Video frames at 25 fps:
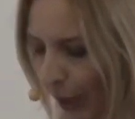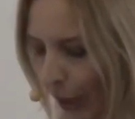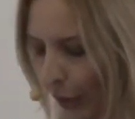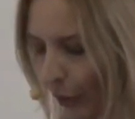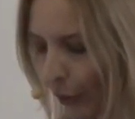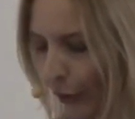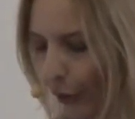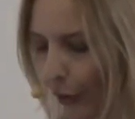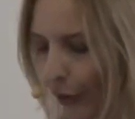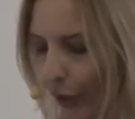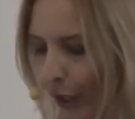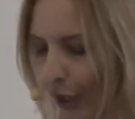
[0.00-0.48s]
mal
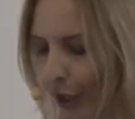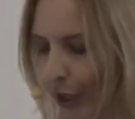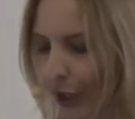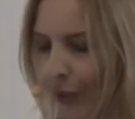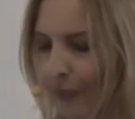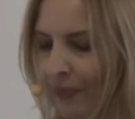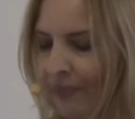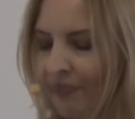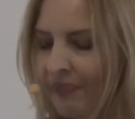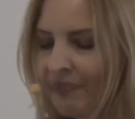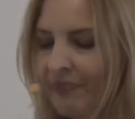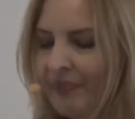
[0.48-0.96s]
gehört,
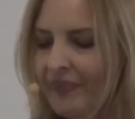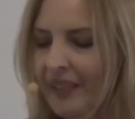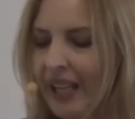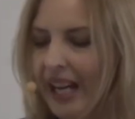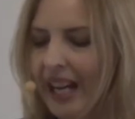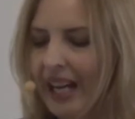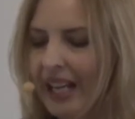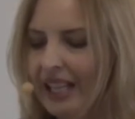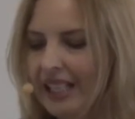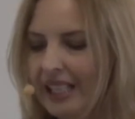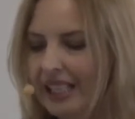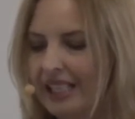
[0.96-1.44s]

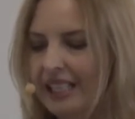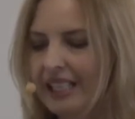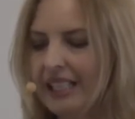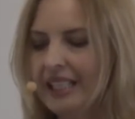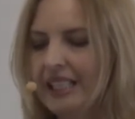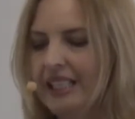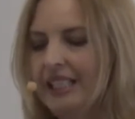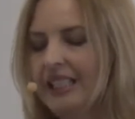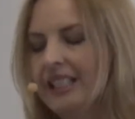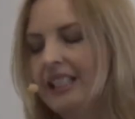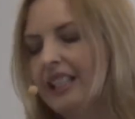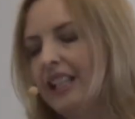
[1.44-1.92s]

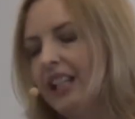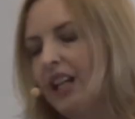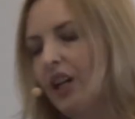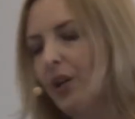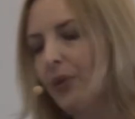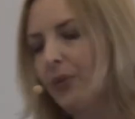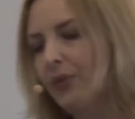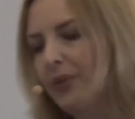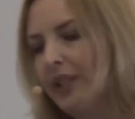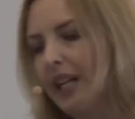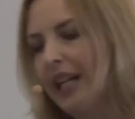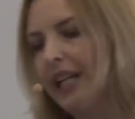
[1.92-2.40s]
achte
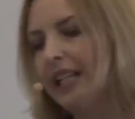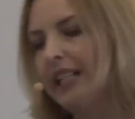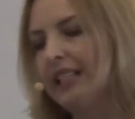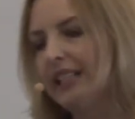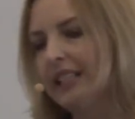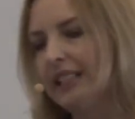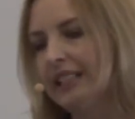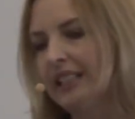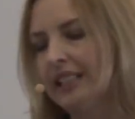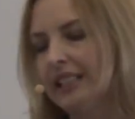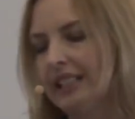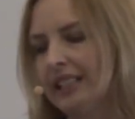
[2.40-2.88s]
auf
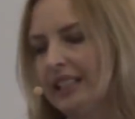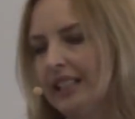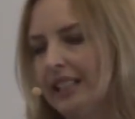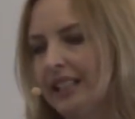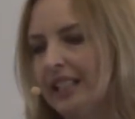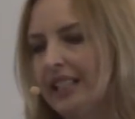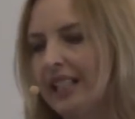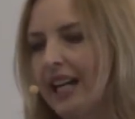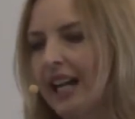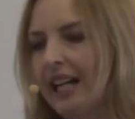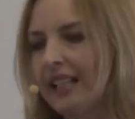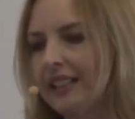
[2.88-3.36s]
deine
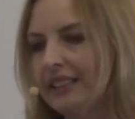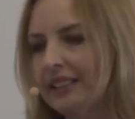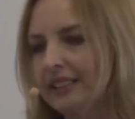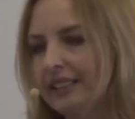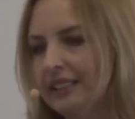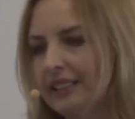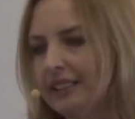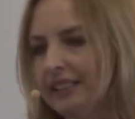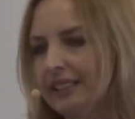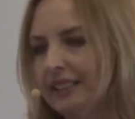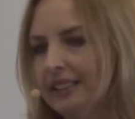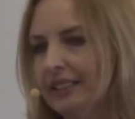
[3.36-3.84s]

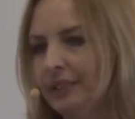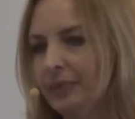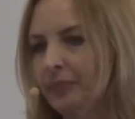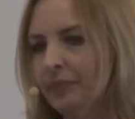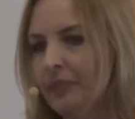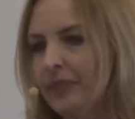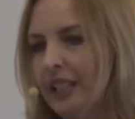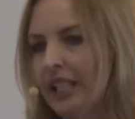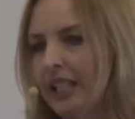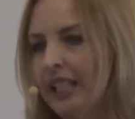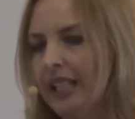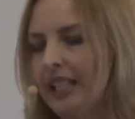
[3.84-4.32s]
Gedanken,
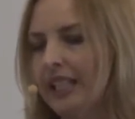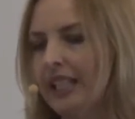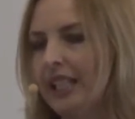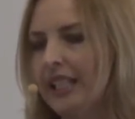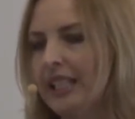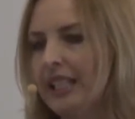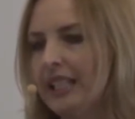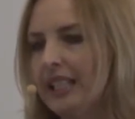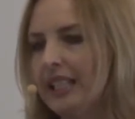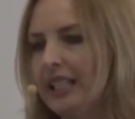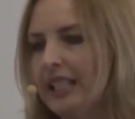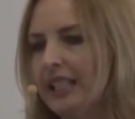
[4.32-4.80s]

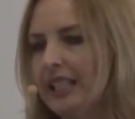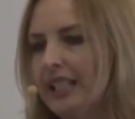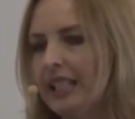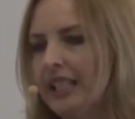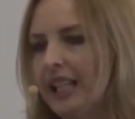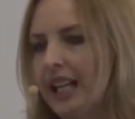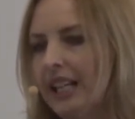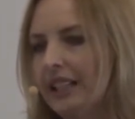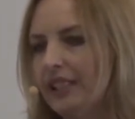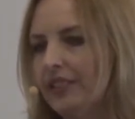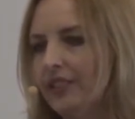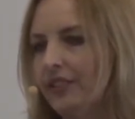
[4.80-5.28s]
denn die
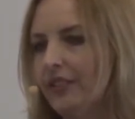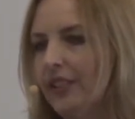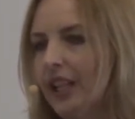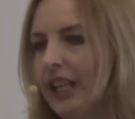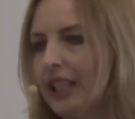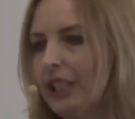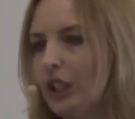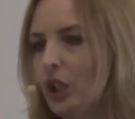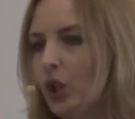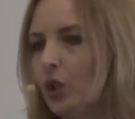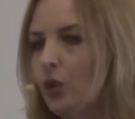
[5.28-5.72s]
Gedanken werden